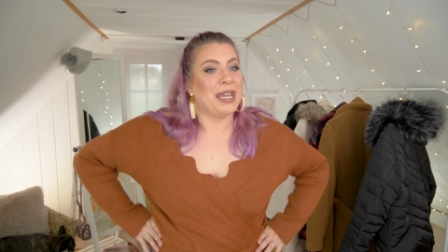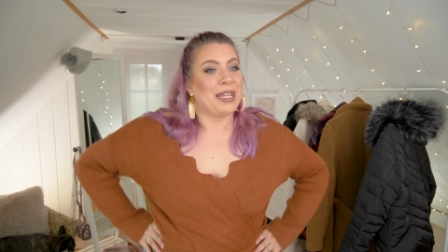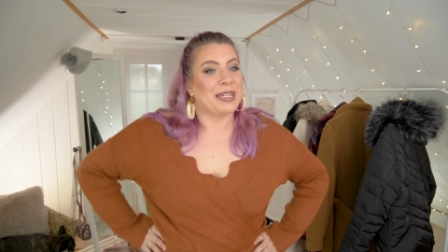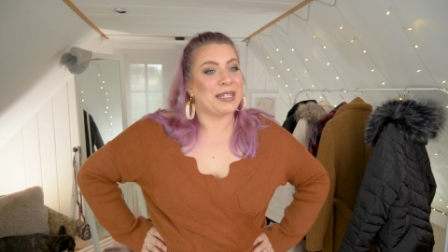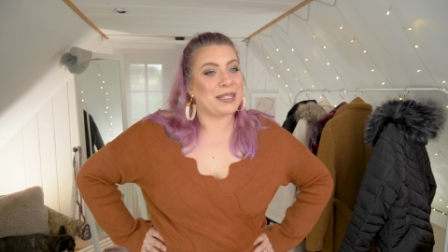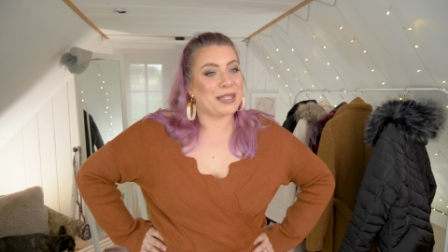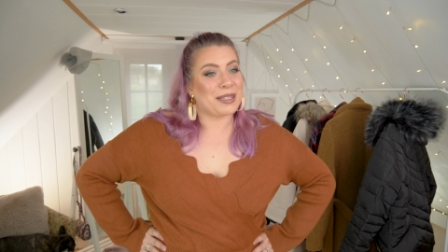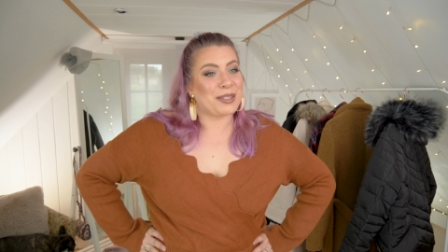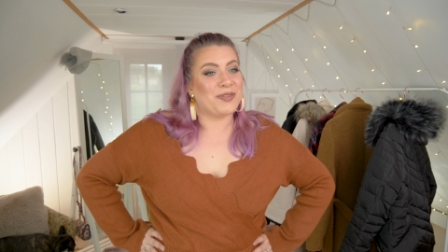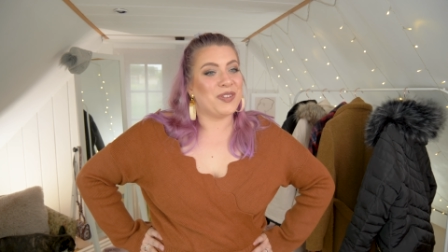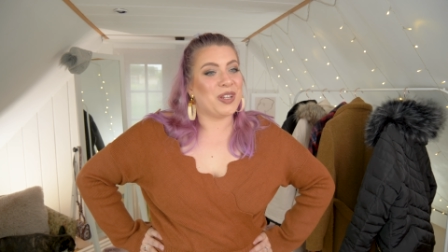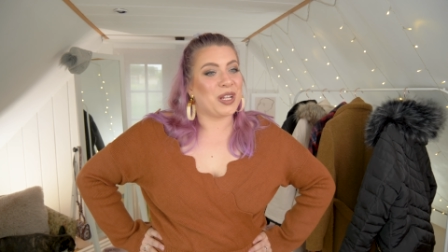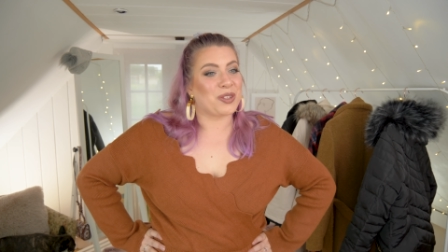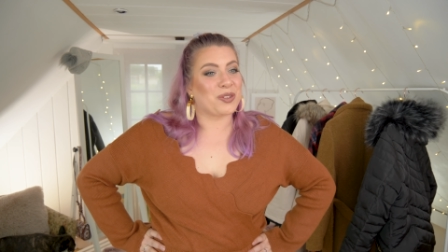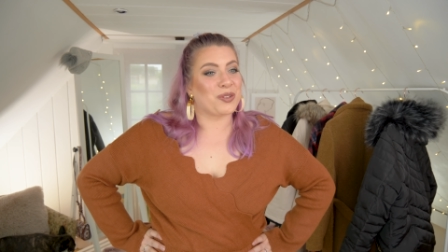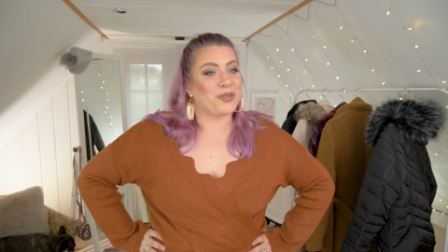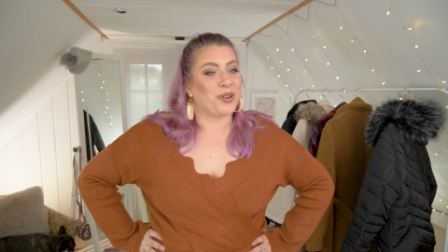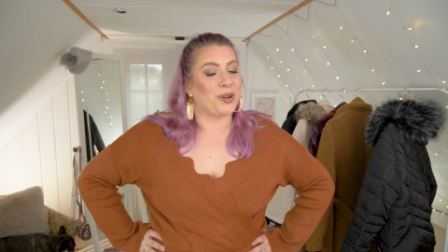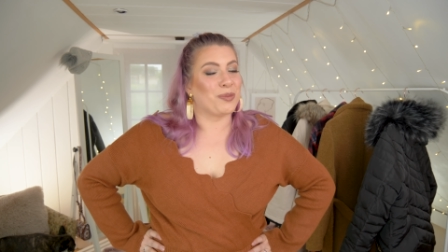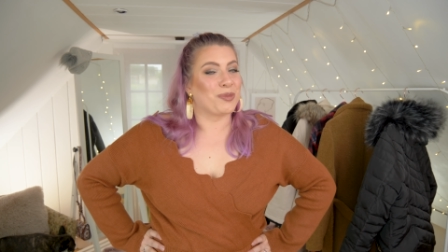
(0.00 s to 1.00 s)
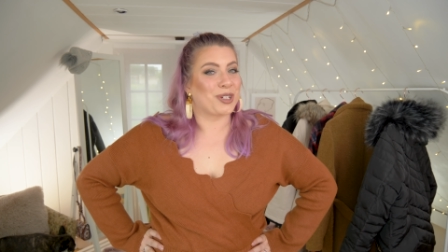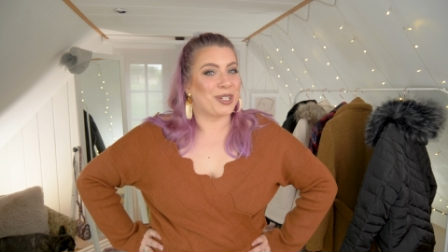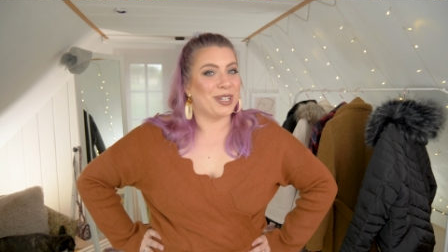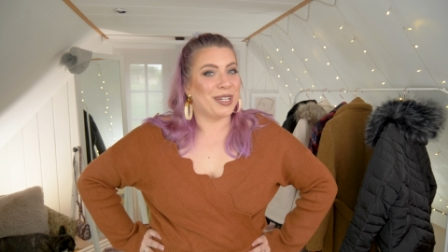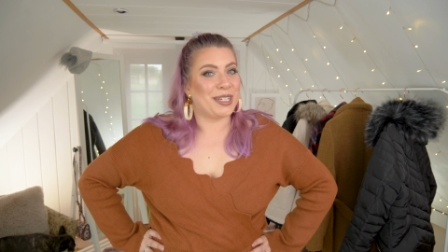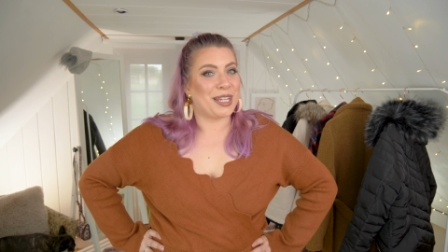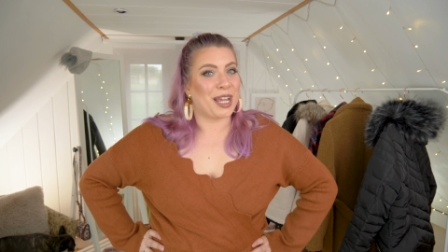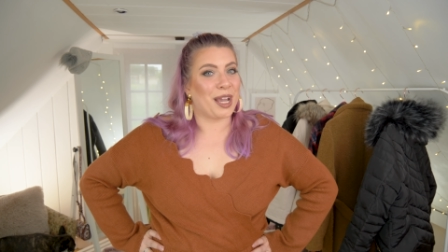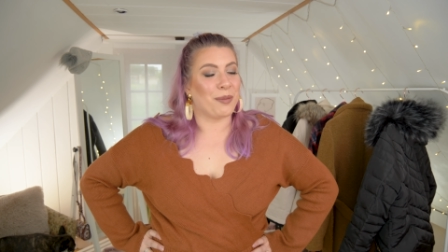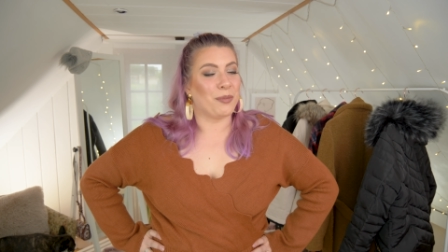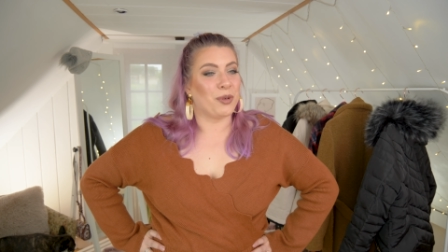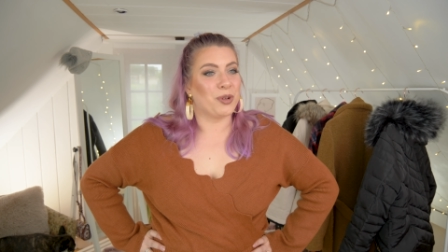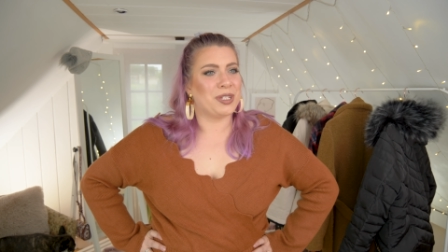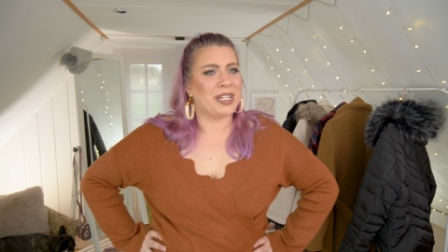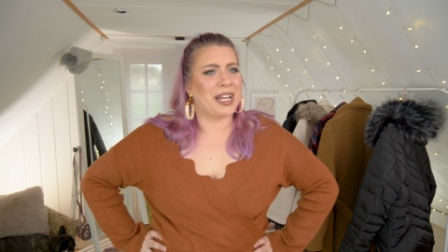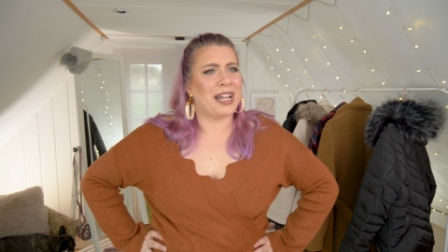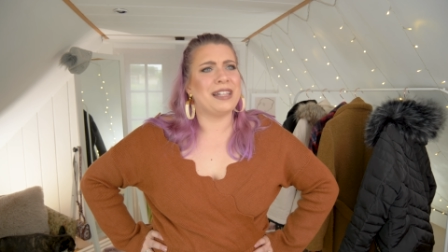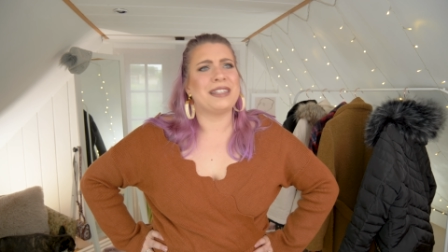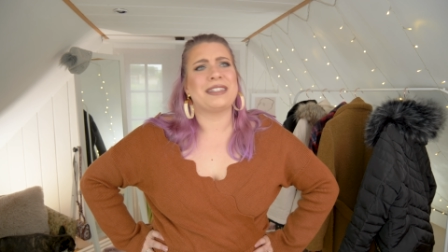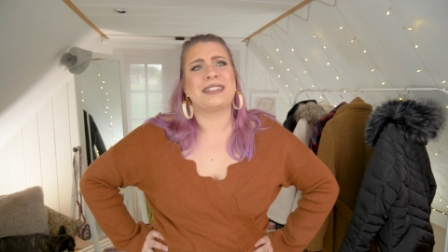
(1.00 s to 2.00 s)
Das ist wieder so vom Schnitt her
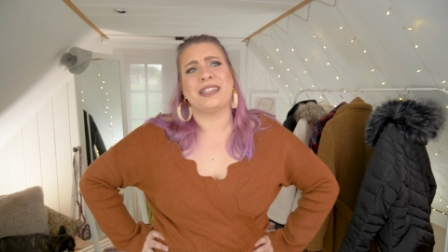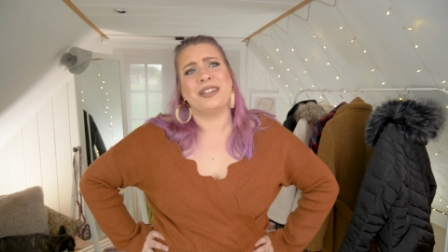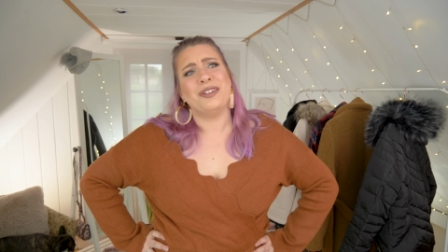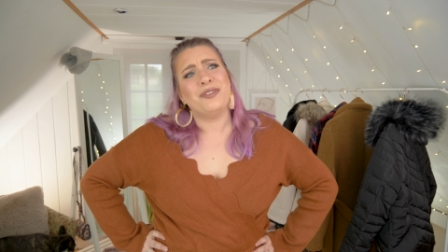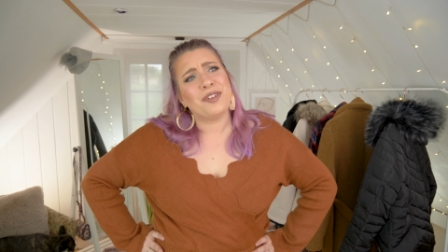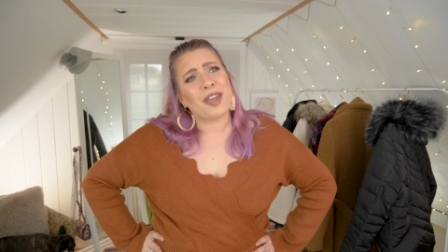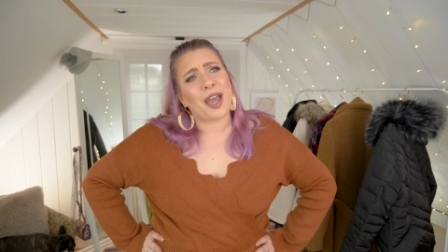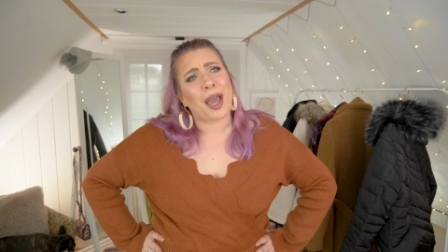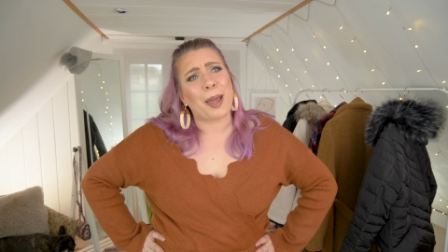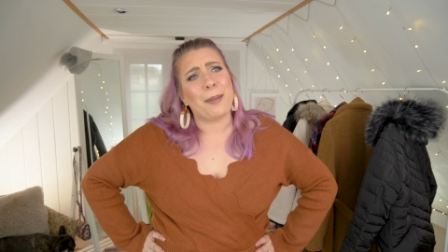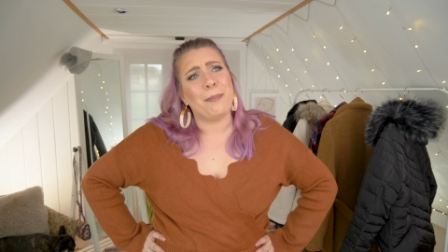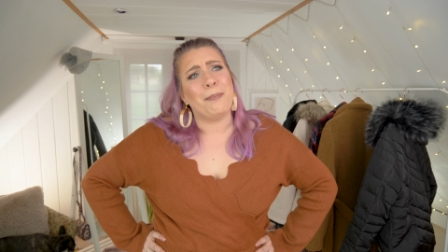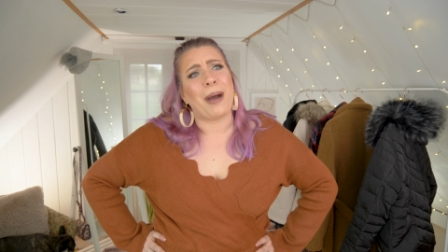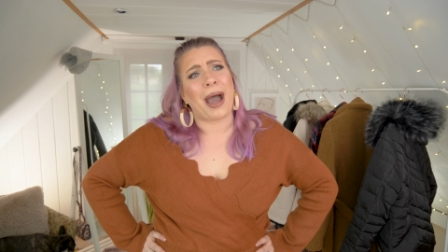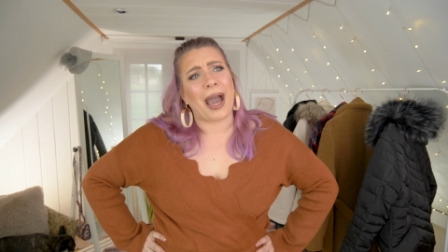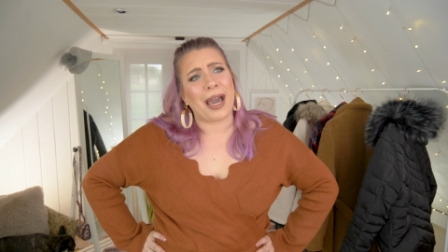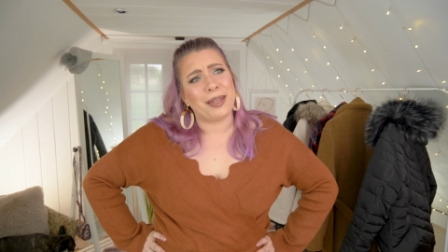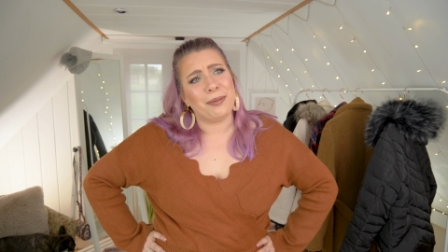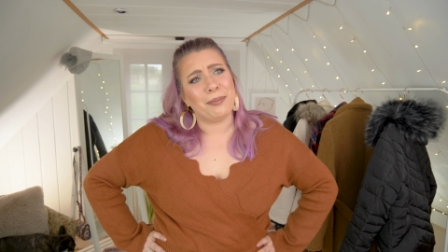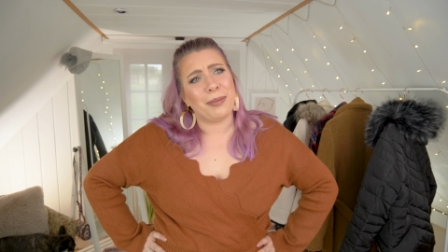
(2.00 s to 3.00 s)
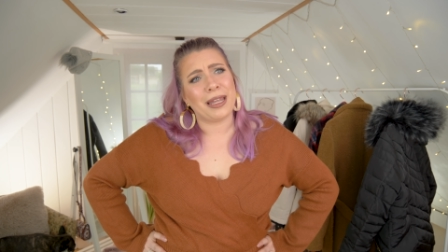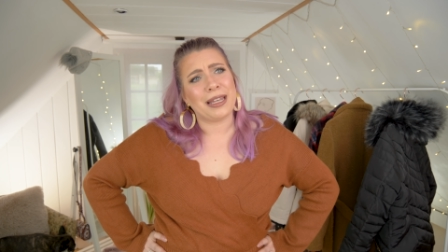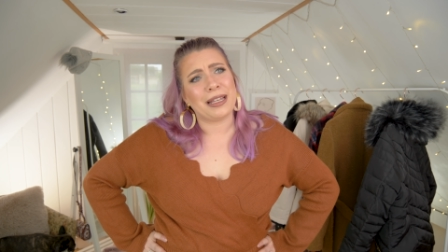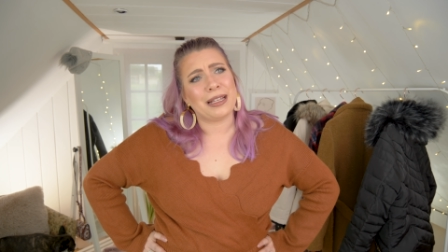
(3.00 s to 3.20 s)
Modell. Sind wir ein Bademantel